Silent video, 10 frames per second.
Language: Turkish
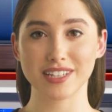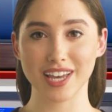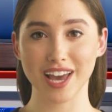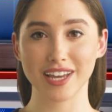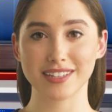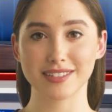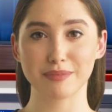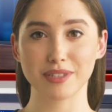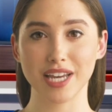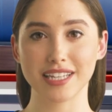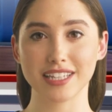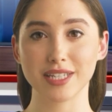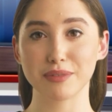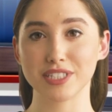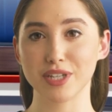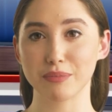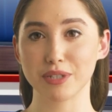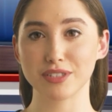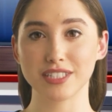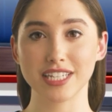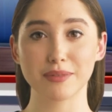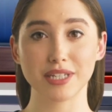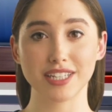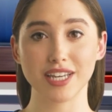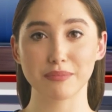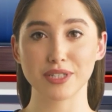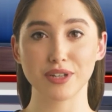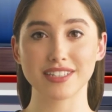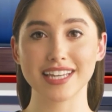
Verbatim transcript: kararı kısmında 2023-2024